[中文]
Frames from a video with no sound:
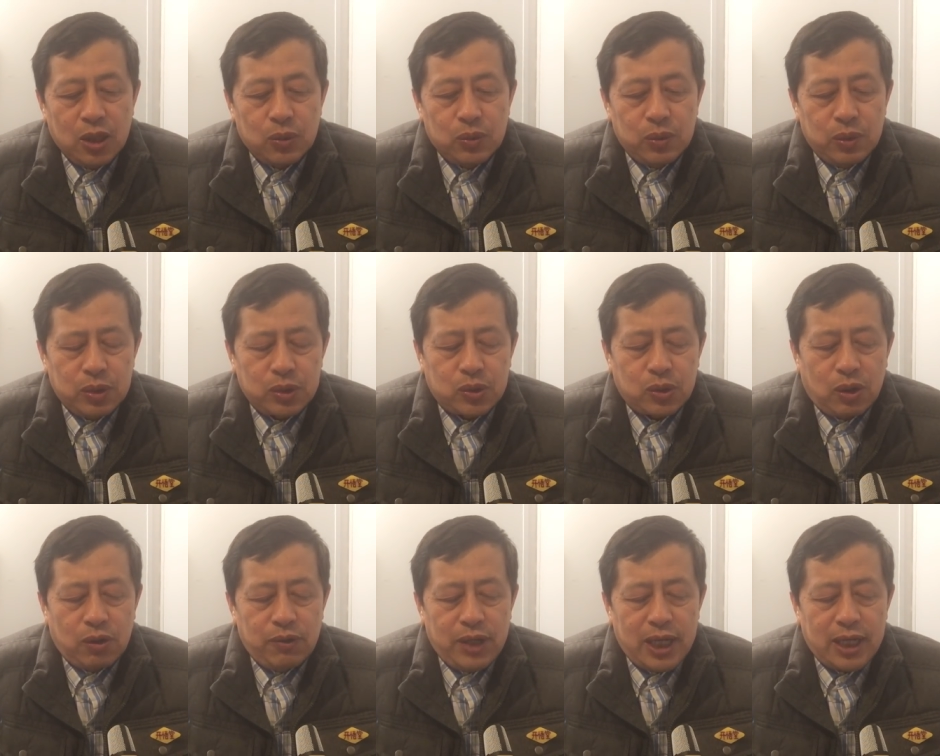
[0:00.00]
无
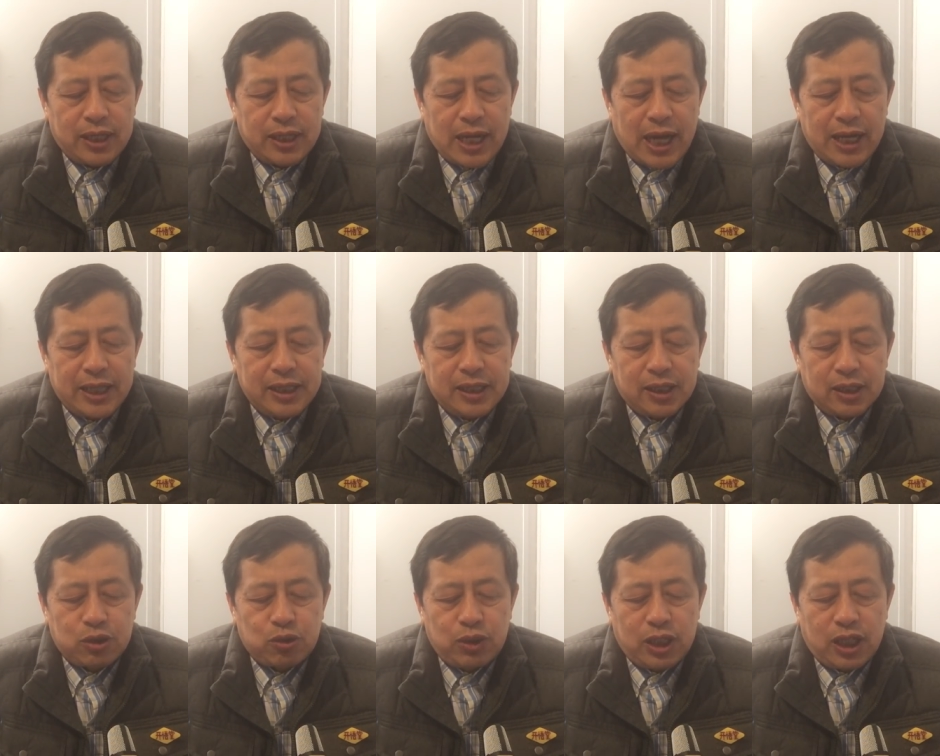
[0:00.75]
所谓哪一
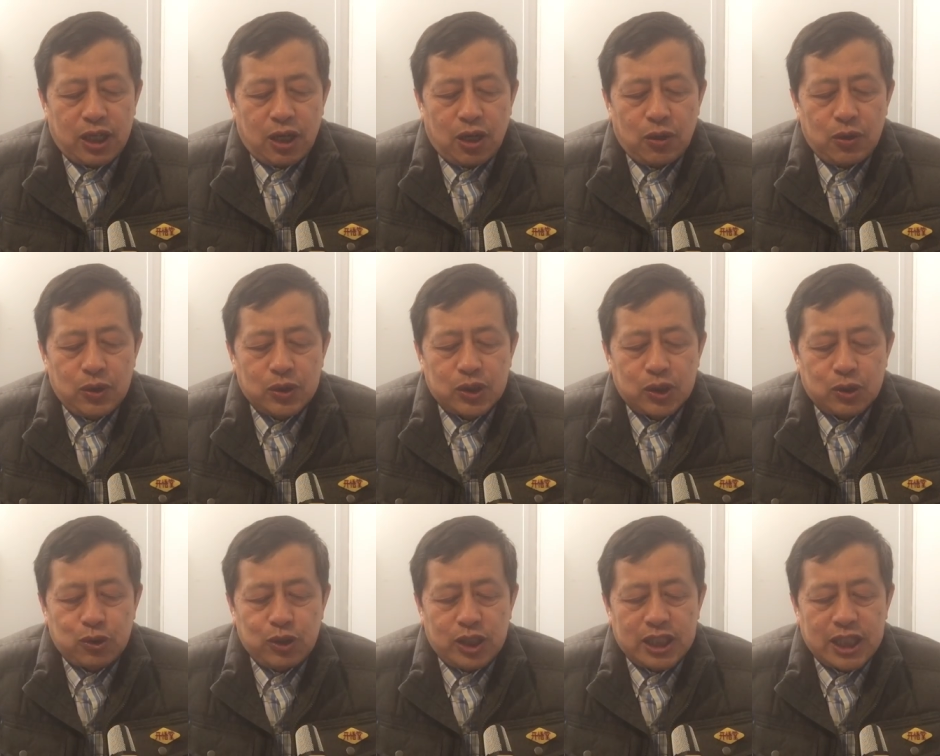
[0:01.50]
个最好或
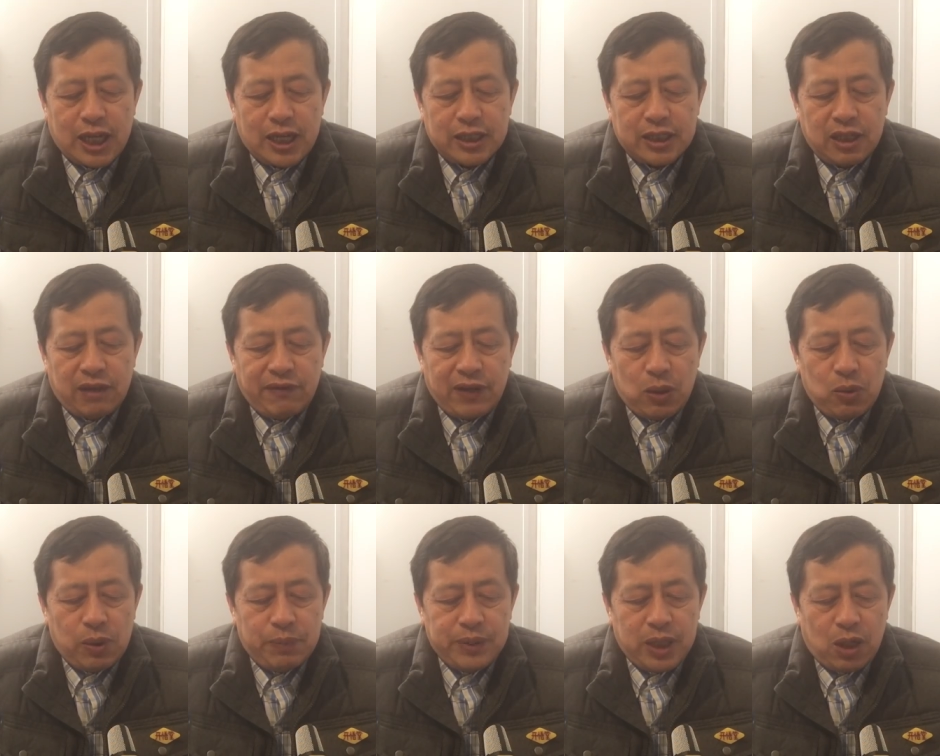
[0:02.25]
者最差，相
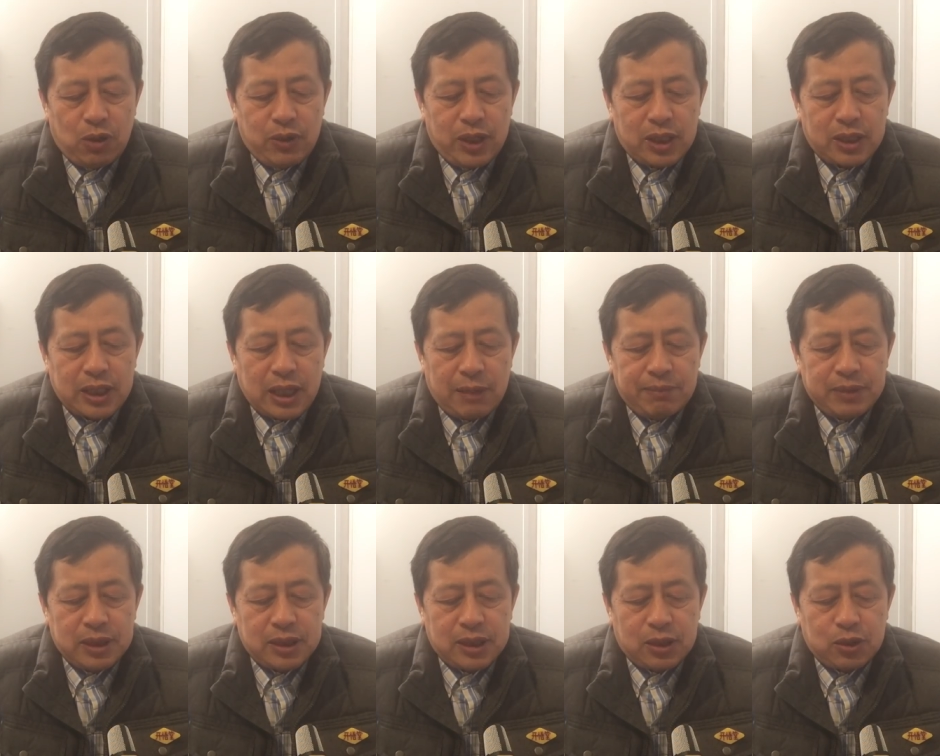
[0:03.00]
反我们要为
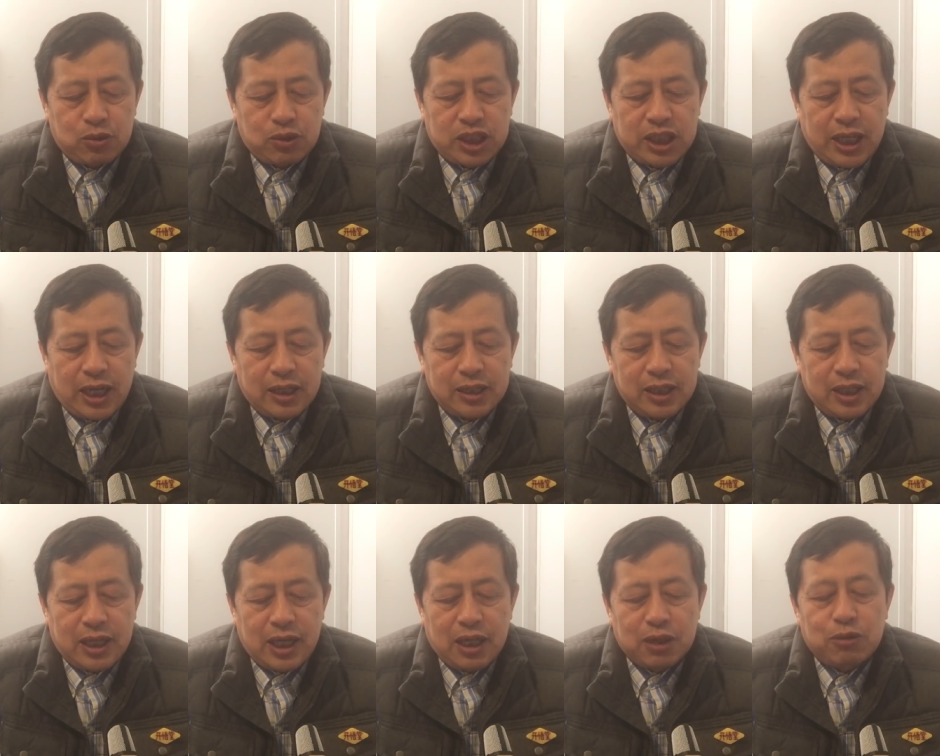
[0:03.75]
他们这种强
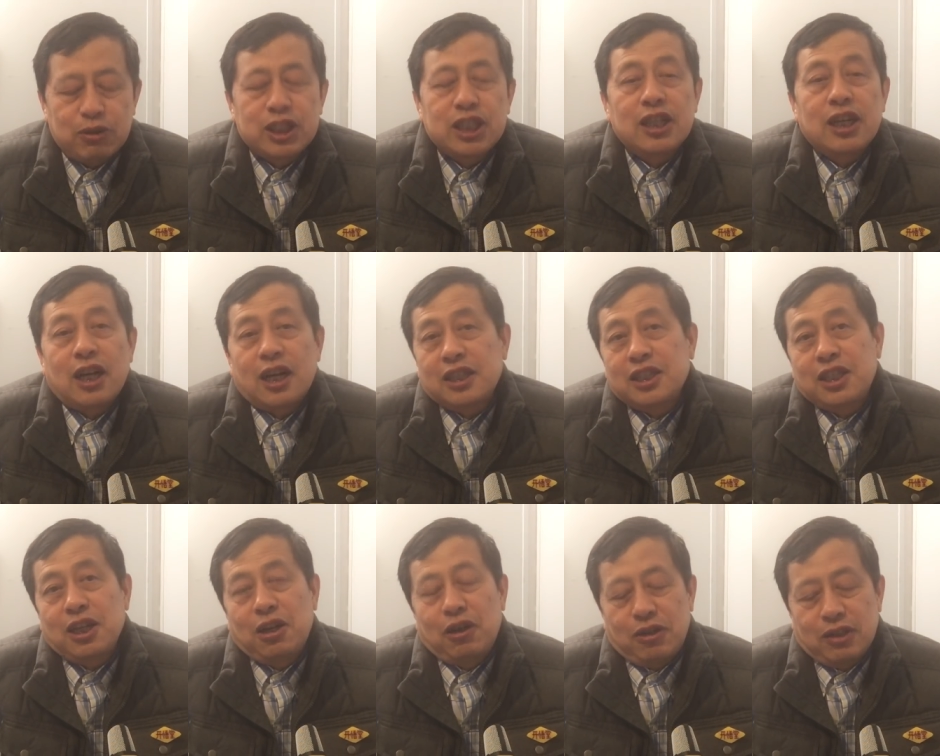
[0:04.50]
烈的爱国性而
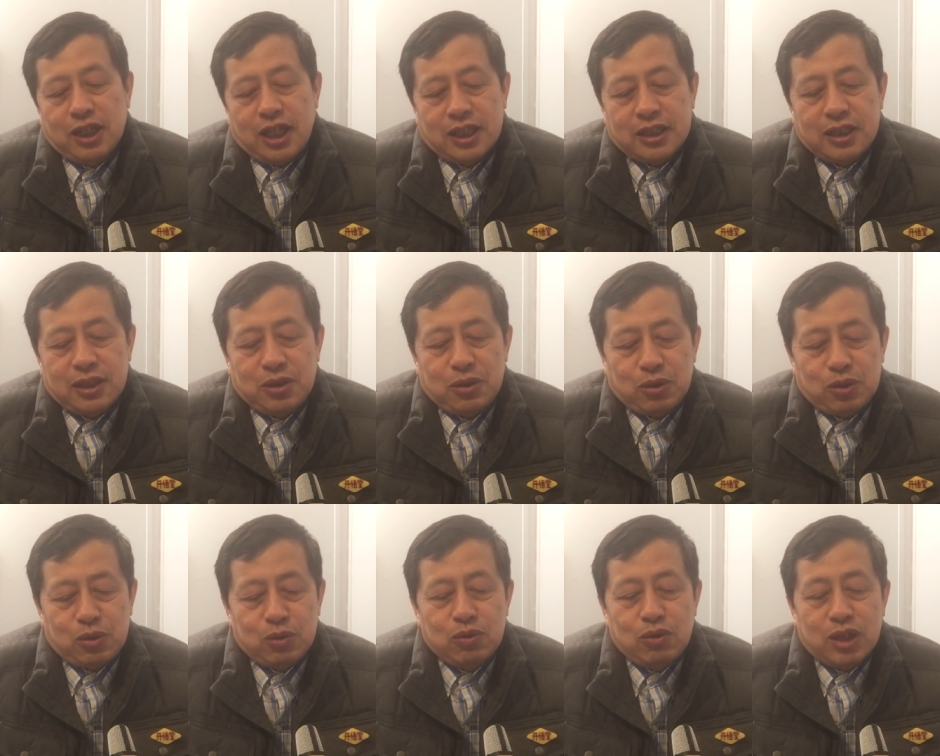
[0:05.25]
骄傲啊，这
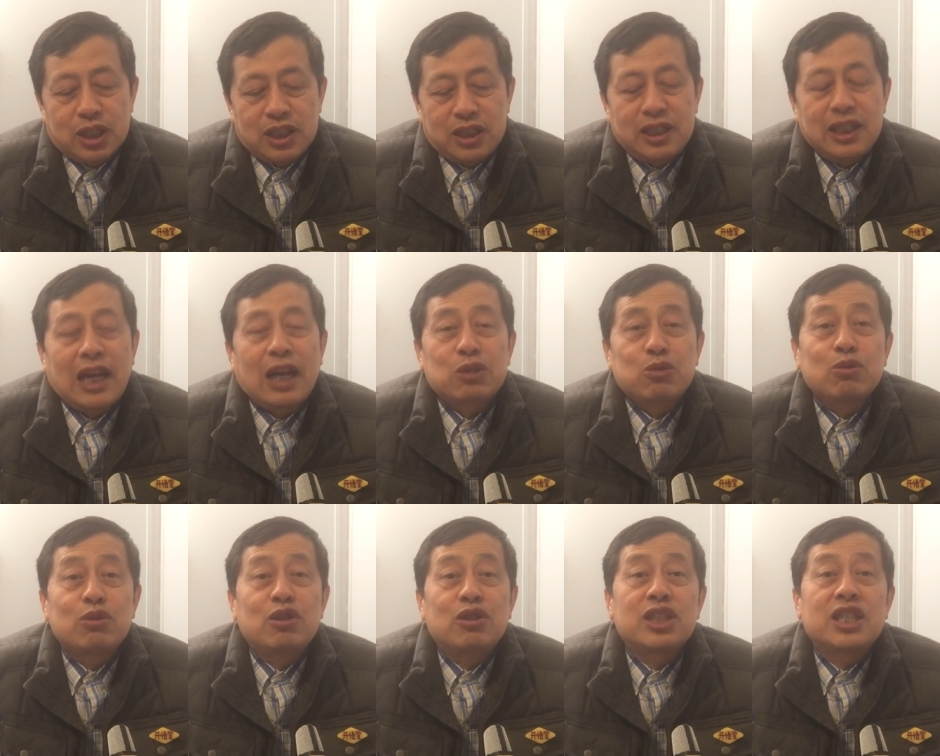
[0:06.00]
就是中国的鸡鸭
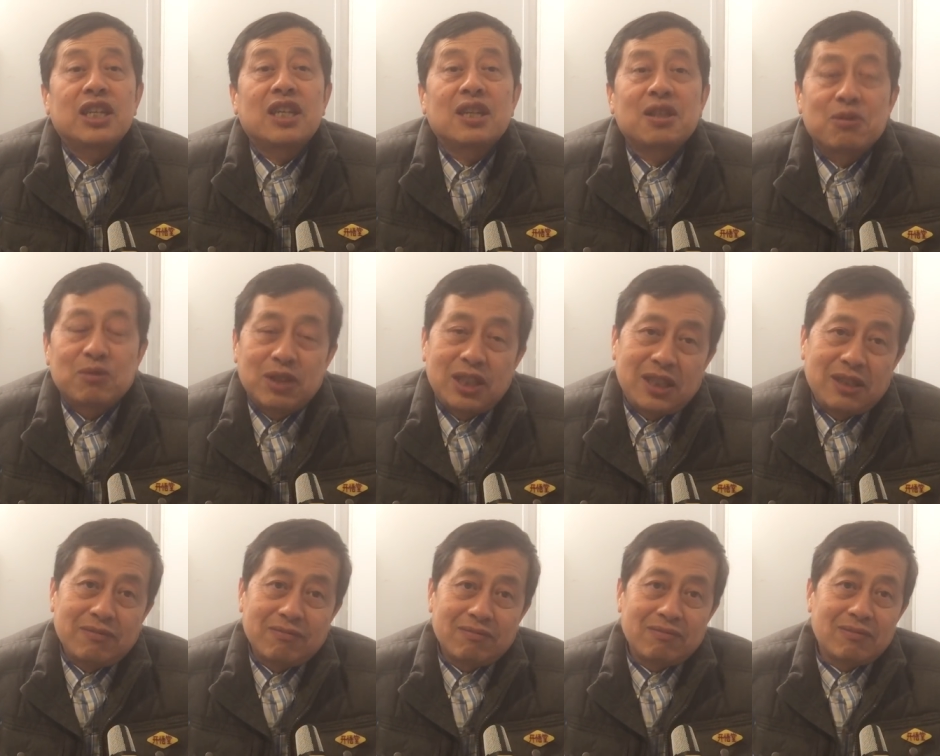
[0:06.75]
猪狗写的东
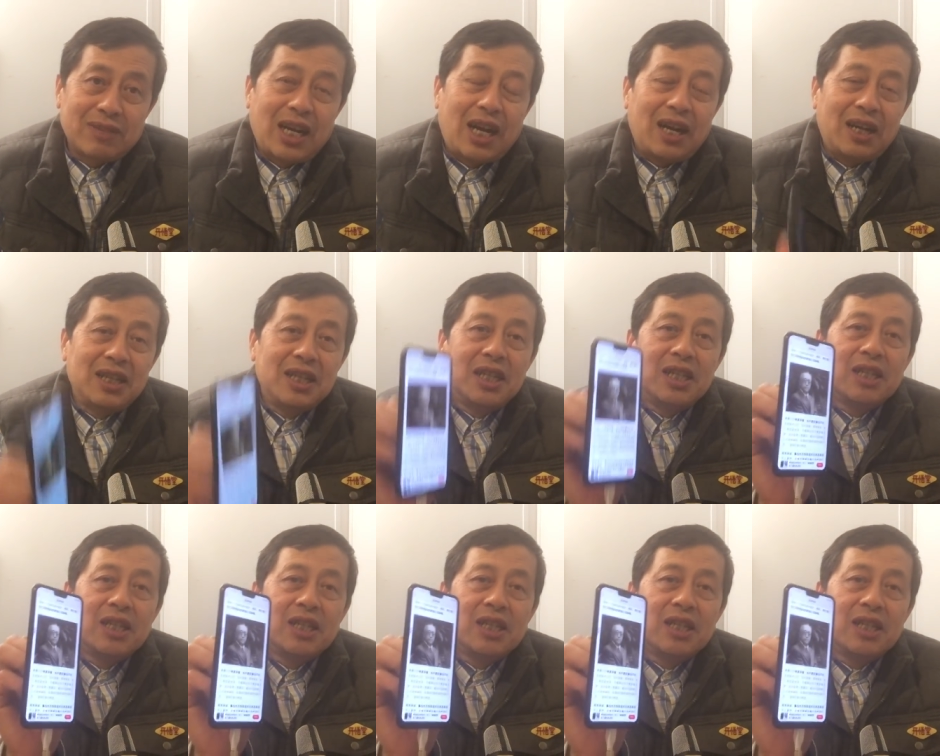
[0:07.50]
西啊。